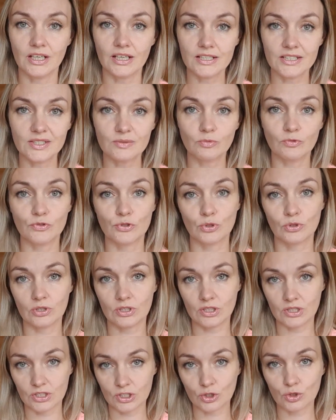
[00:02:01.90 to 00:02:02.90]
на зиму,
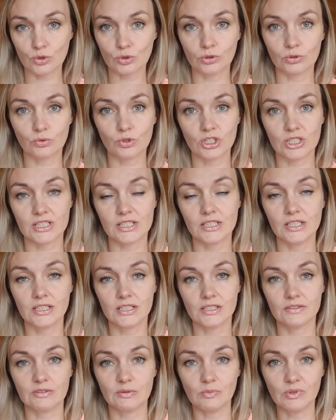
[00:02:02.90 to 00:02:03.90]
все-таки сезон уже с
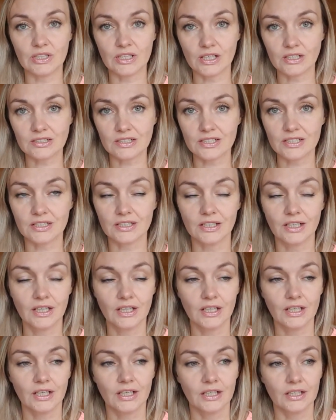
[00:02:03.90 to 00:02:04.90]
летнего менялся.
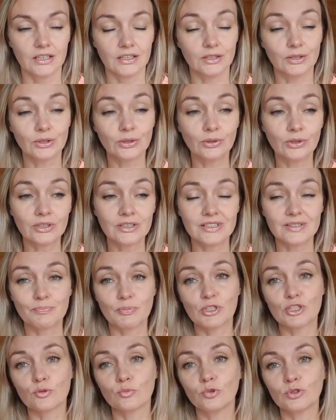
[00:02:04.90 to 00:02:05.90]
Но
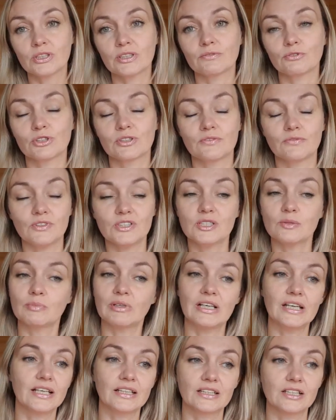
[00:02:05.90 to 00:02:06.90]
почему-то, вот,
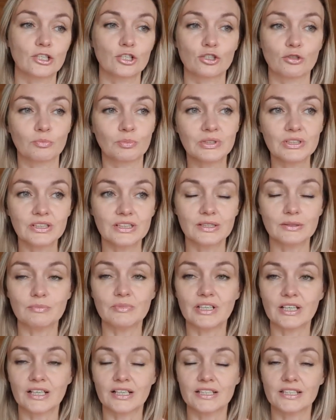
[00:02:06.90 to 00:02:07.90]
видимо, лето еще было, и
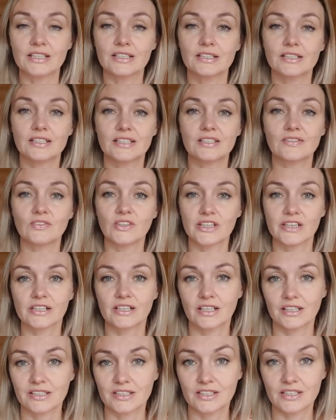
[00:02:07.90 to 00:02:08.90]
мне хотелось
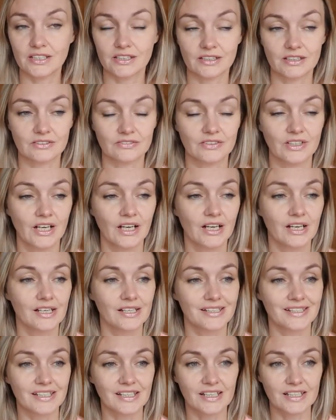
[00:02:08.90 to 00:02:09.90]
светлых оттенков.
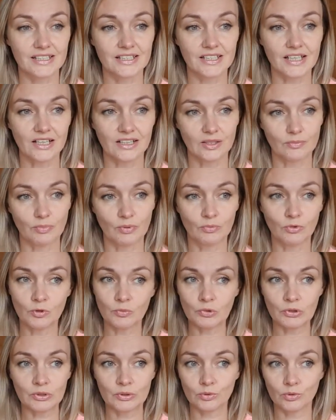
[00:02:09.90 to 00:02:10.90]
Заказала,
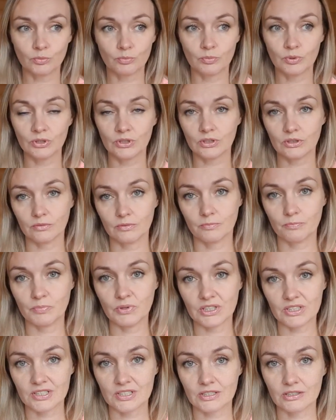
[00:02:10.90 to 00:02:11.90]
по-моему, оно было
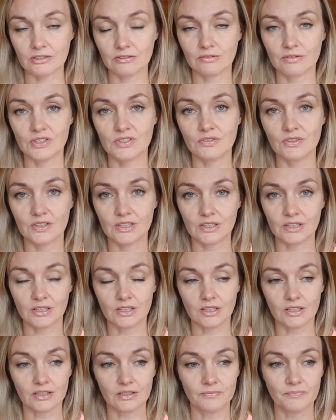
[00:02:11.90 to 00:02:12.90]
персикового цвета
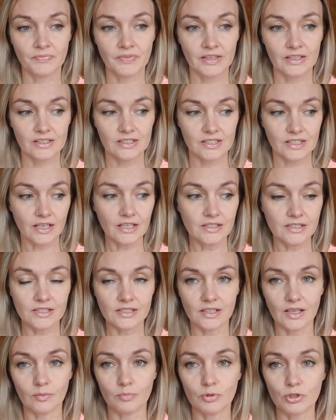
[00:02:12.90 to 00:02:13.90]
на
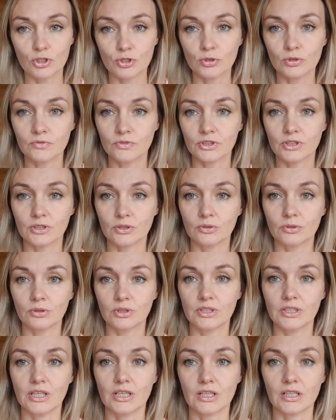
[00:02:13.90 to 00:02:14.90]
сайте, а пришло вот
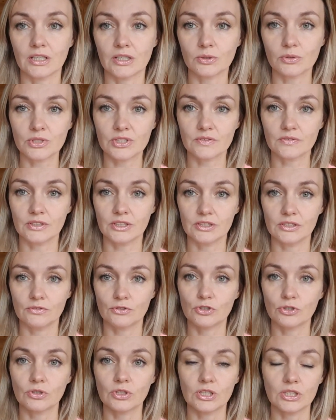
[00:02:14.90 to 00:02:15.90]
такое ярко-розовое,
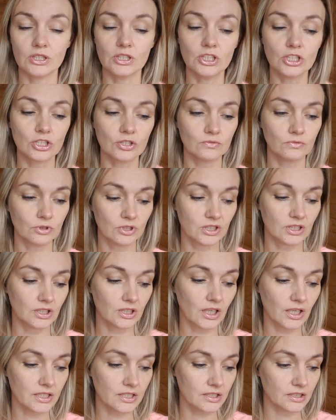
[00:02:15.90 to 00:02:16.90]
девчонки, ничего не
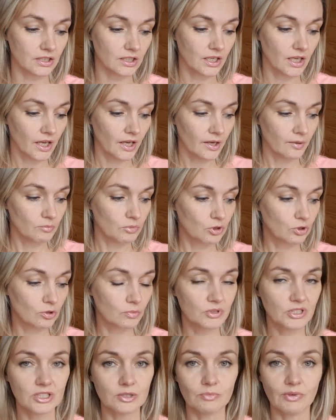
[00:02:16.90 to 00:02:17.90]
гладила,
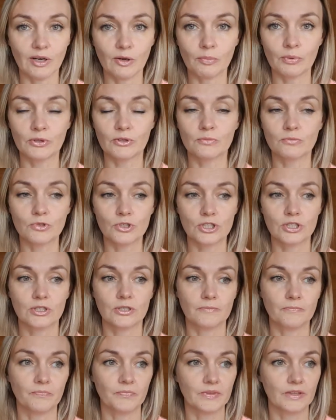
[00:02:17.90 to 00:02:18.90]
бегом снимаю, потому
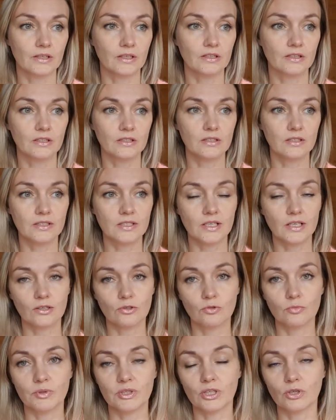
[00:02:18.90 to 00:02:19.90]
что эта
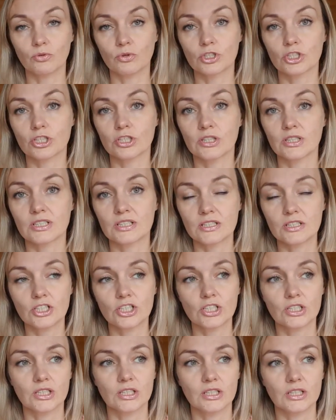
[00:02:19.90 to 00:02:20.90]
неделя у меня очень
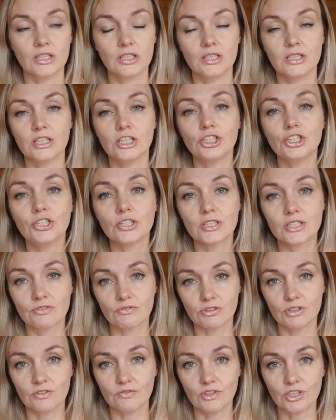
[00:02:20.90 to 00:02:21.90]
насыщенная и
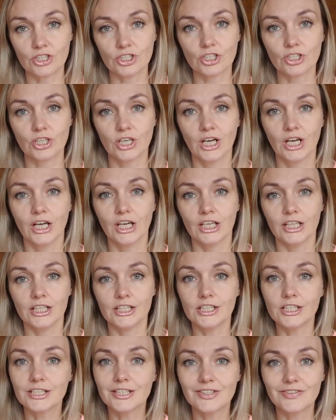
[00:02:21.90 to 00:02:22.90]
единственный вечер,
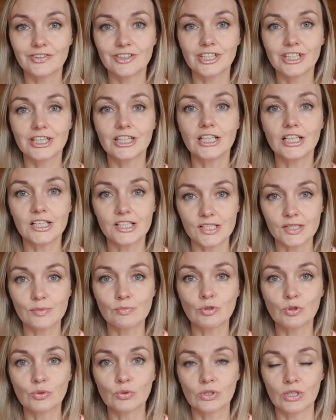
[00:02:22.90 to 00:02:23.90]
единственные 30
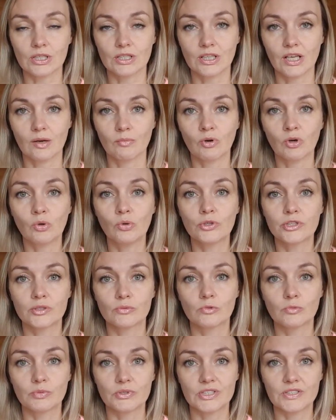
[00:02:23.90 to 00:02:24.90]
минут, когда я могу
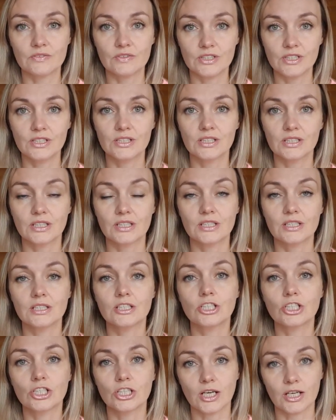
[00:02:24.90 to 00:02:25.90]
этому посвятить, это
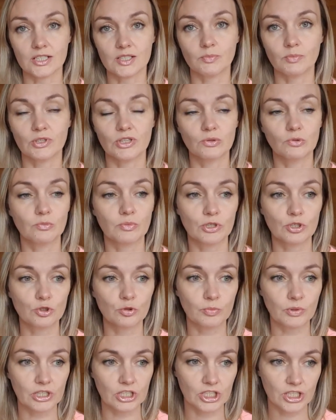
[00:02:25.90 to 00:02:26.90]
сейчас, поэтому
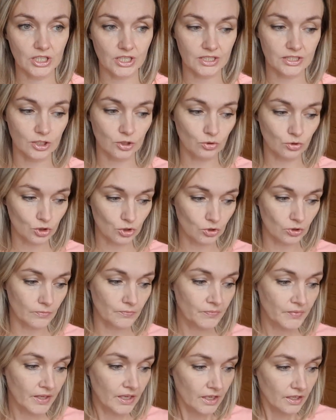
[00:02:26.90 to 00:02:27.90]
прошу прощения за то,
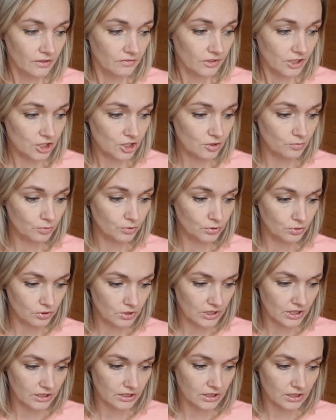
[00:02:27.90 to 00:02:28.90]
что вещи
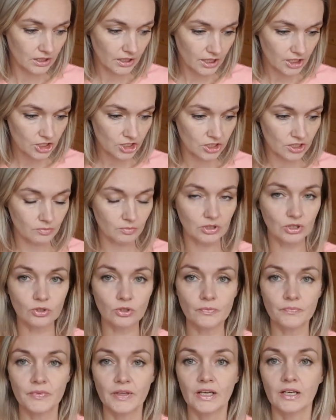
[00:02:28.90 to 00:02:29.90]
будут не отглаженными,
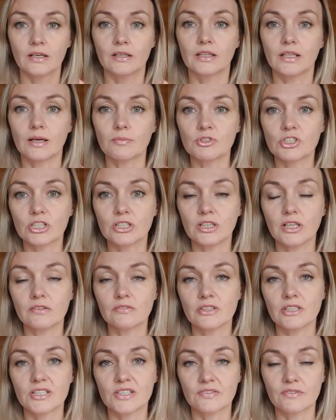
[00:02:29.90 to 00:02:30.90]
но нам же
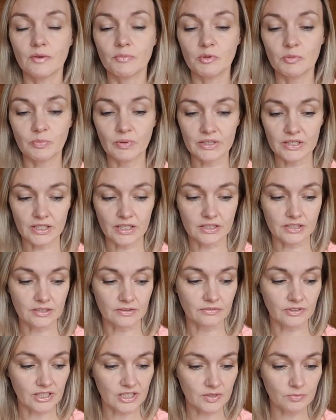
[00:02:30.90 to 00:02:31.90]
главное с вами понять,
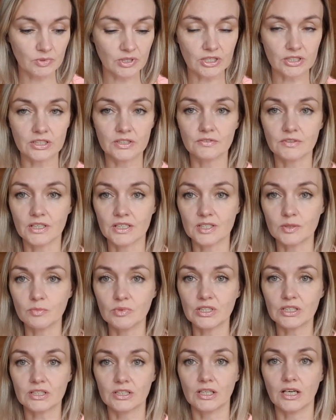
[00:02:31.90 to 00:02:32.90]
в размер, не в
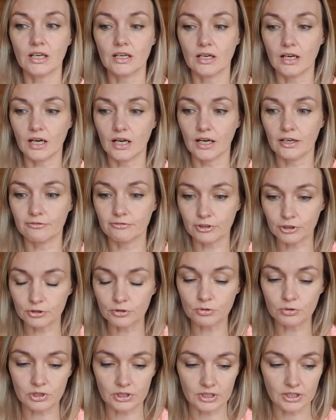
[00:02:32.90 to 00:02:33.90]
размер, да, какая
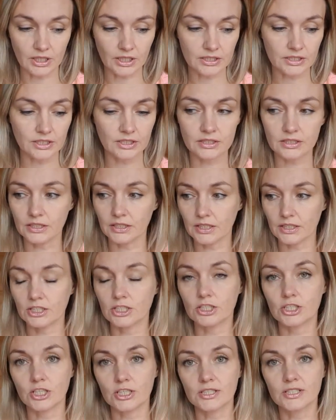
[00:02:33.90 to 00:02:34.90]
фактура ткани, это я
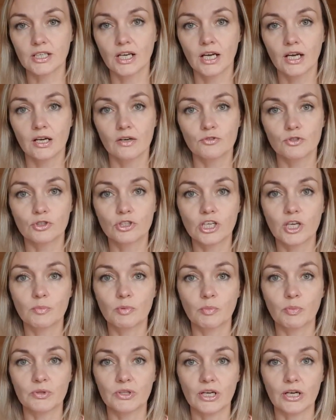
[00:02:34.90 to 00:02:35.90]
сейчас все-таки
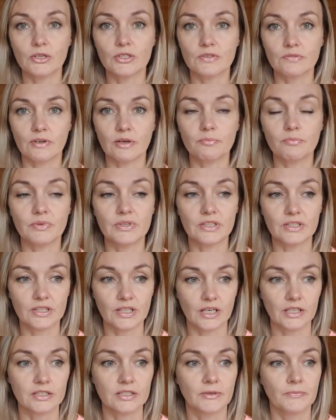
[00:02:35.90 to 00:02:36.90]
попытаюсь вам
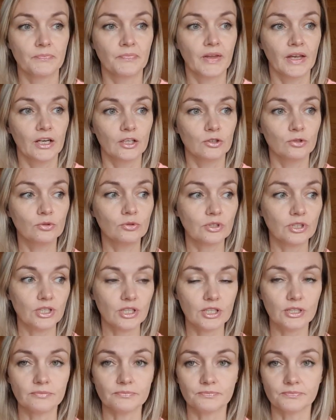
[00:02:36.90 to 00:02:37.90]
передать. Ну
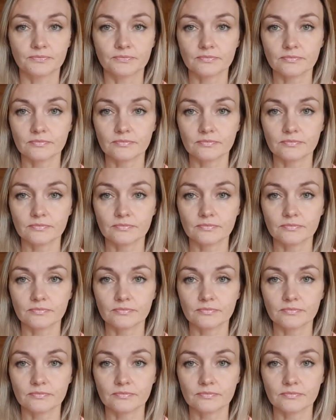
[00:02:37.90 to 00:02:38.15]
и